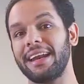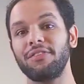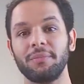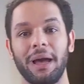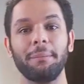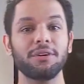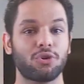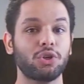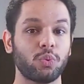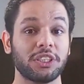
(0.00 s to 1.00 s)
انا عن نفسي بحب
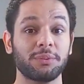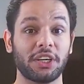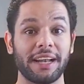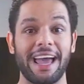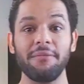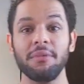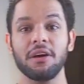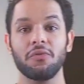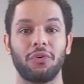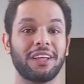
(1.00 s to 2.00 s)
السكوتش وشي بشكل عام
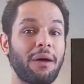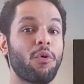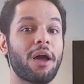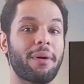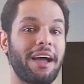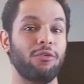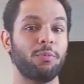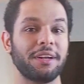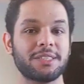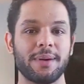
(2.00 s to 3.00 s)
فطعمه هيبقى
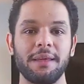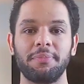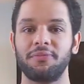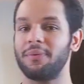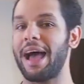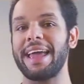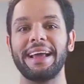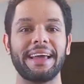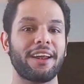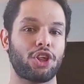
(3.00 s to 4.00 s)
حلو بالنسبه لي
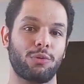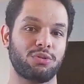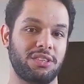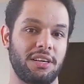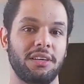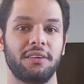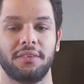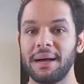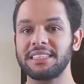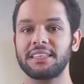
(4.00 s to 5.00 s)
ايا كان هشربه ازاي
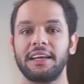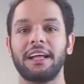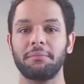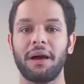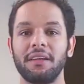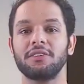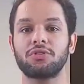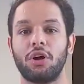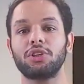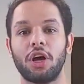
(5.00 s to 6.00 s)
بس كده اتمنى
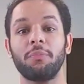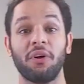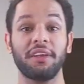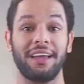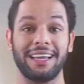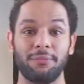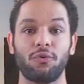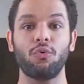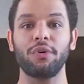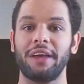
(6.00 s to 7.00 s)
السكوتش هاي بول
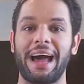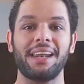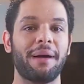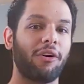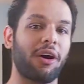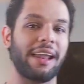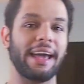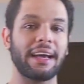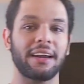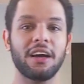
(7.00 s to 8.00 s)
يعجبكم ويعلي معاكم على
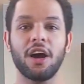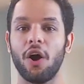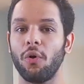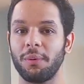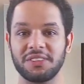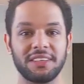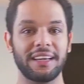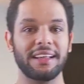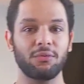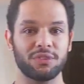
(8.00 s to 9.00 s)
الاخر هو
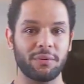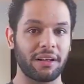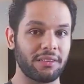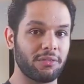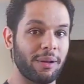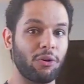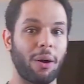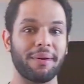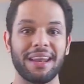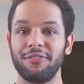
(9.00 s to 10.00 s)
بسيط جدا وزي ما خدتوا
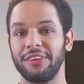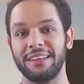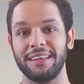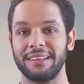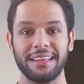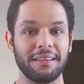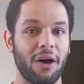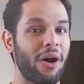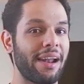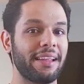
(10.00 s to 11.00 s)
بالكم عملناه في
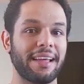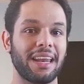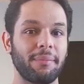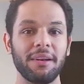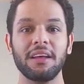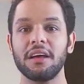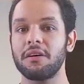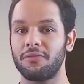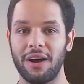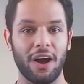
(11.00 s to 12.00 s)
دقيقتين او اقل تقريبا
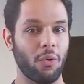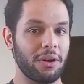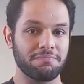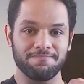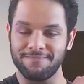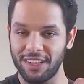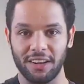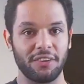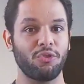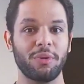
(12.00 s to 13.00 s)
فهو
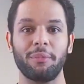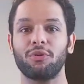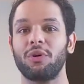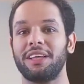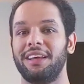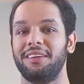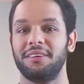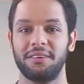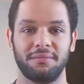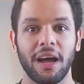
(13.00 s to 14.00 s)
يلا نقوم نعمله دلوقتي حالا